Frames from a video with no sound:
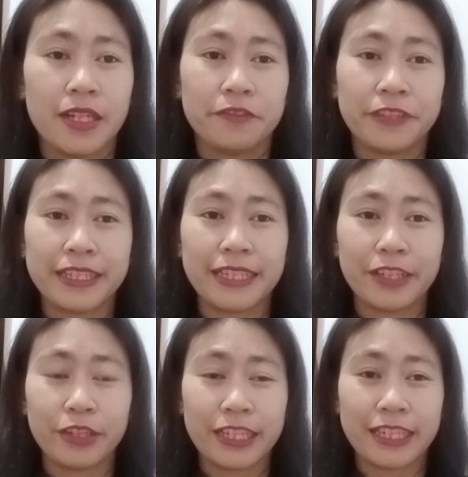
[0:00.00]

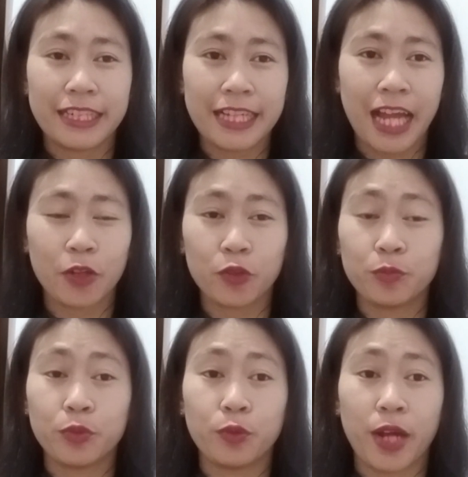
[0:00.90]
Video ini
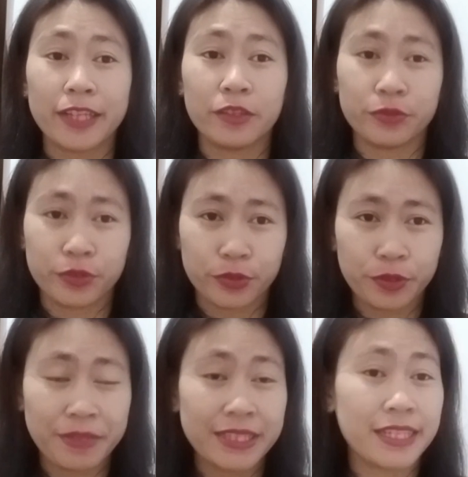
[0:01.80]
aku buat
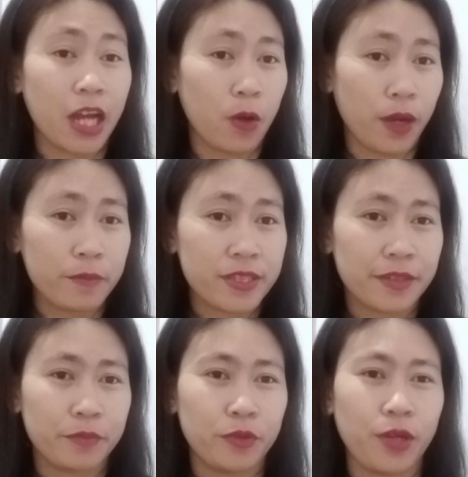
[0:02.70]
untuk menjawab
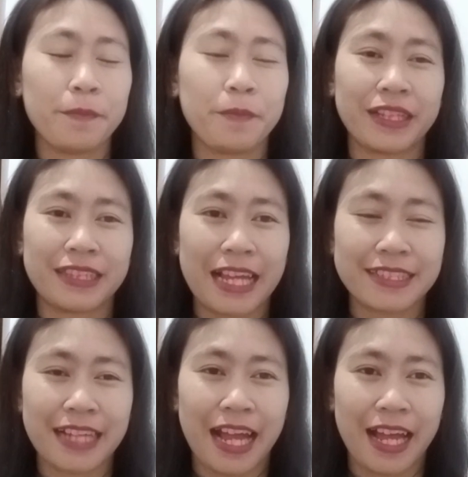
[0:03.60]
sebuah
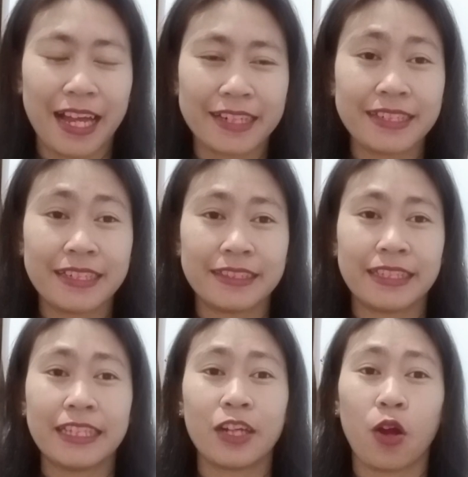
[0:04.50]
pertanyaan
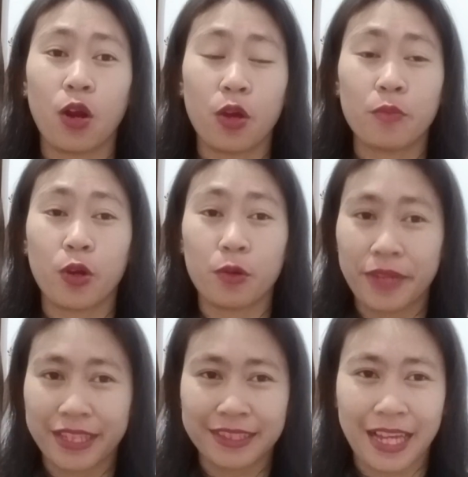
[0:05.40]
di kolom
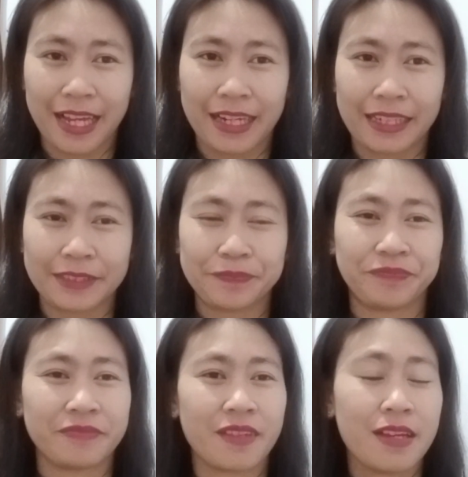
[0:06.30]
komentar.
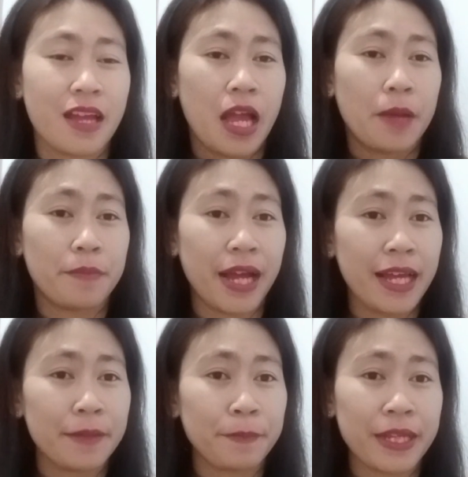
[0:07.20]

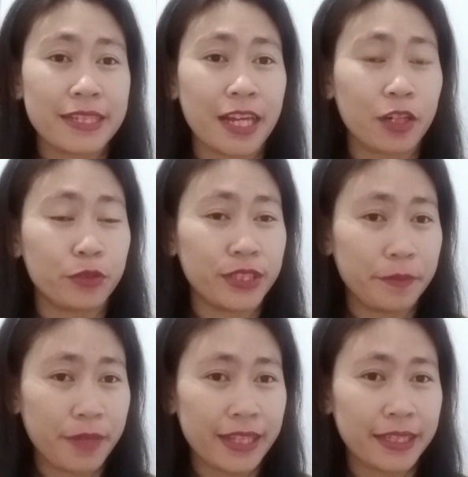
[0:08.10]
Mbak, pacarku
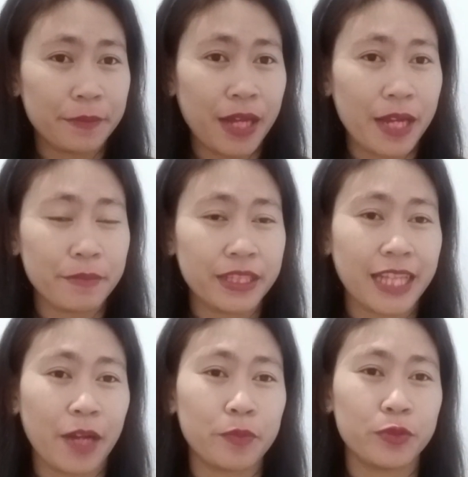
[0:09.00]
tiba-tiba
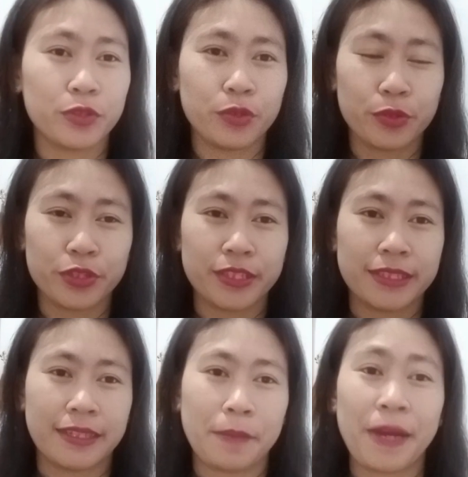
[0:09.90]
minta putus,
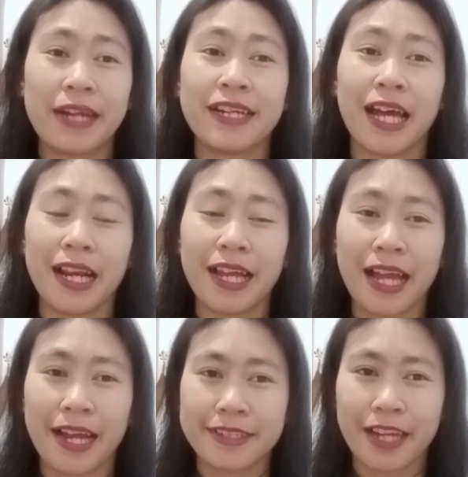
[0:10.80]
padahal
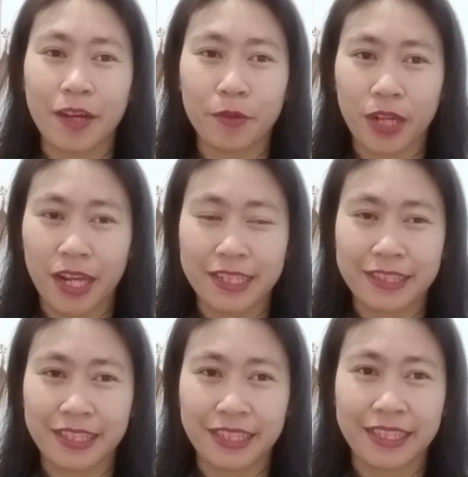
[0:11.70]
nggak ada orang
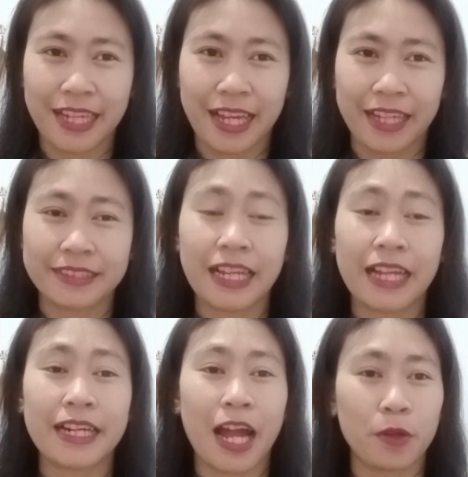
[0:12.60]
ketiga,
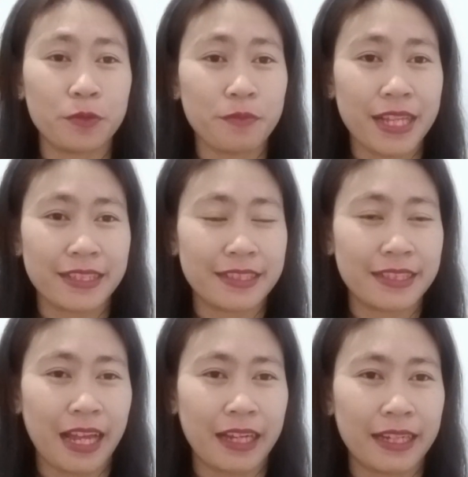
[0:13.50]
dan aku masih
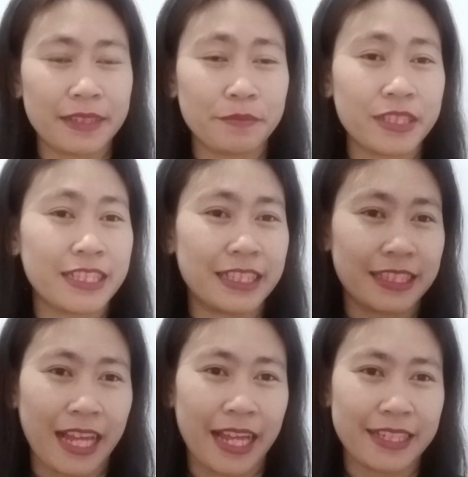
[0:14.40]
sangat
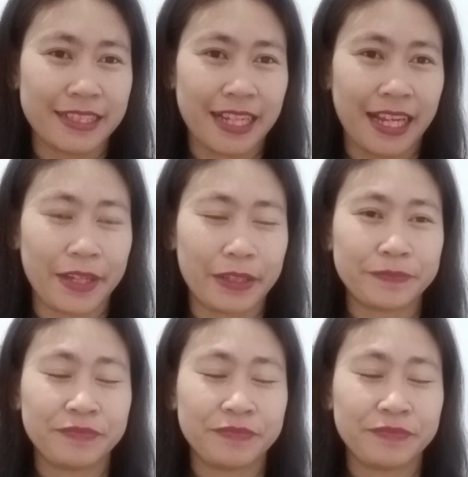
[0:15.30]
mencintainya.